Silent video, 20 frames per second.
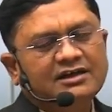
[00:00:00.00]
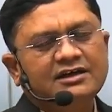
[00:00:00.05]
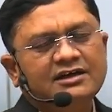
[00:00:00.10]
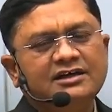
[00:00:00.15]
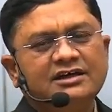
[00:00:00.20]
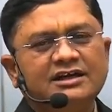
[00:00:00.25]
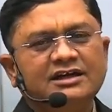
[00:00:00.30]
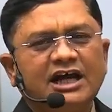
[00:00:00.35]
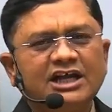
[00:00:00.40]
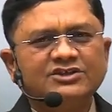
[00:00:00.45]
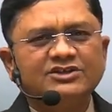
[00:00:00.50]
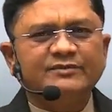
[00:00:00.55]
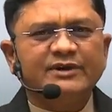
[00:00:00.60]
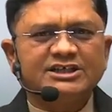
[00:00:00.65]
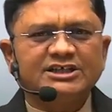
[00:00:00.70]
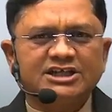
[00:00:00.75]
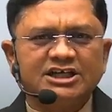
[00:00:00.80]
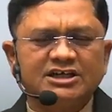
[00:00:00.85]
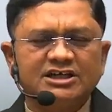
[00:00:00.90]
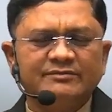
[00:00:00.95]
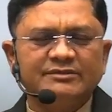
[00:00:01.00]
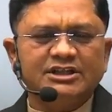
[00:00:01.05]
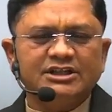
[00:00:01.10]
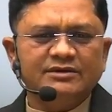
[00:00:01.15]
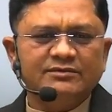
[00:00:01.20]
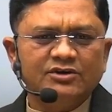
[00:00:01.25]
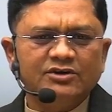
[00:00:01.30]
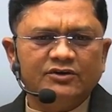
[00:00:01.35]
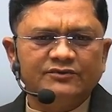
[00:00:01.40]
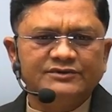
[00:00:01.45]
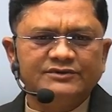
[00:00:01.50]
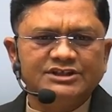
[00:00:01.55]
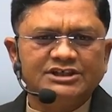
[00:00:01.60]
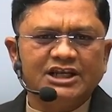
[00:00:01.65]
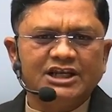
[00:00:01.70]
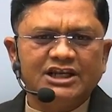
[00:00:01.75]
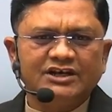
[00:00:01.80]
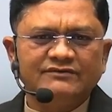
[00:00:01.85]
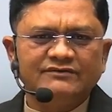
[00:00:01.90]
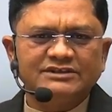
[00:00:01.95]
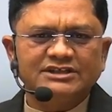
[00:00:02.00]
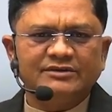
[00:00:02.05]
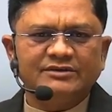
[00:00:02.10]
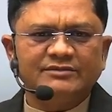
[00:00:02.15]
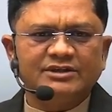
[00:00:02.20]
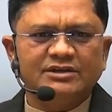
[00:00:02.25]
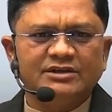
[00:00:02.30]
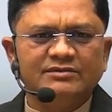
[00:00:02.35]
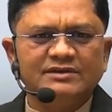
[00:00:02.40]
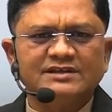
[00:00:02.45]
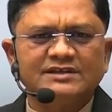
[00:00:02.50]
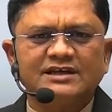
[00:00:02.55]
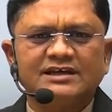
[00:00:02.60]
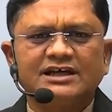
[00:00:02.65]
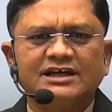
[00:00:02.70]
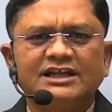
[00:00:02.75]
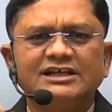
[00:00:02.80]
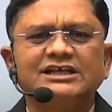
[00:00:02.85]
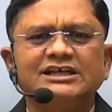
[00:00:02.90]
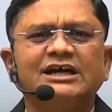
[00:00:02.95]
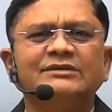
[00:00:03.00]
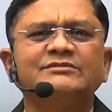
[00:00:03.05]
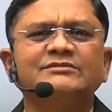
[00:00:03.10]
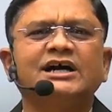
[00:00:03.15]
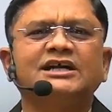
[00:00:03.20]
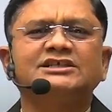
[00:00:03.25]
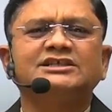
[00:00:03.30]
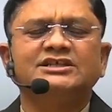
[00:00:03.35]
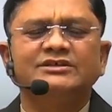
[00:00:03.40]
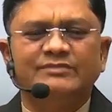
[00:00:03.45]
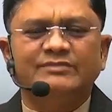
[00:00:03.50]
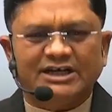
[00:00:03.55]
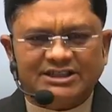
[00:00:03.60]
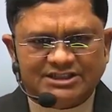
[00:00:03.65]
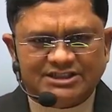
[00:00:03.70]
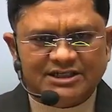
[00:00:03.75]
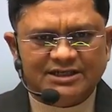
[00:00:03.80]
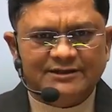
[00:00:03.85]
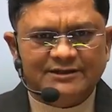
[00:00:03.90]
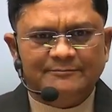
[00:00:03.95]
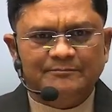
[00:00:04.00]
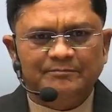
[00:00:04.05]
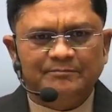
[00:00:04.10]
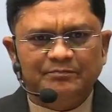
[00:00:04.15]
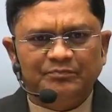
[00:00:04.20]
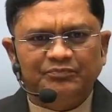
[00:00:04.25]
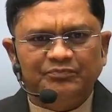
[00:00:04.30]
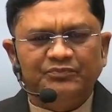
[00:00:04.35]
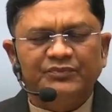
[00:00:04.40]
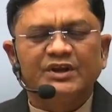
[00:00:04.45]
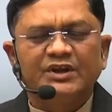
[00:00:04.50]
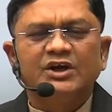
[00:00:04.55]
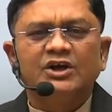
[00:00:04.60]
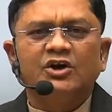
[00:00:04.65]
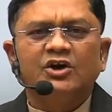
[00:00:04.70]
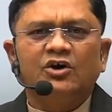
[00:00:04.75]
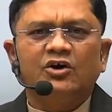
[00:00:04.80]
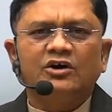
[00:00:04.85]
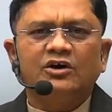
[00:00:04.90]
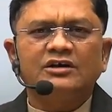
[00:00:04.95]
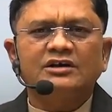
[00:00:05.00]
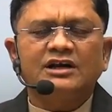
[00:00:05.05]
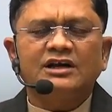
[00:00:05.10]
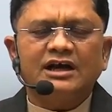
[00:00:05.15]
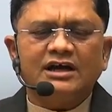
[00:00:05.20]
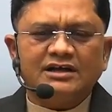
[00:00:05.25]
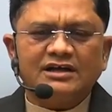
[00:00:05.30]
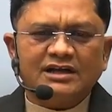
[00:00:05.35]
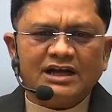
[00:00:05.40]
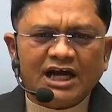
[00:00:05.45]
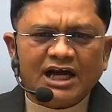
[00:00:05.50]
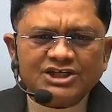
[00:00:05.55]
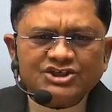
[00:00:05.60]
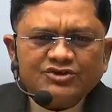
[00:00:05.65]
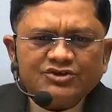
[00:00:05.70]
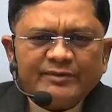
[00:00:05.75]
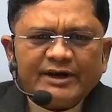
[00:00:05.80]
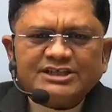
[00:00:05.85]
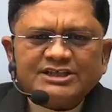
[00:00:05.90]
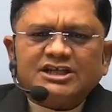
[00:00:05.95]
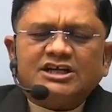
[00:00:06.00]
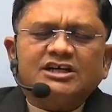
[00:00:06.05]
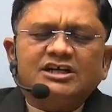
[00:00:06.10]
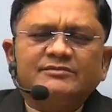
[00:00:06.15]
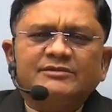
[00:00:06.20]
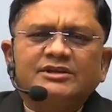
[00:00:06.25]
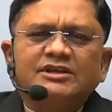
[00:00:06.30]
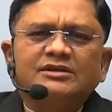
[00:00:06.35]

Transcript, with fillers: राजभाषा का मतलब है ऑफिशियल लैंग्वेज का मतलब है सरकारी कामकाज की भाषा और राष्ट्रभाषा का मतलब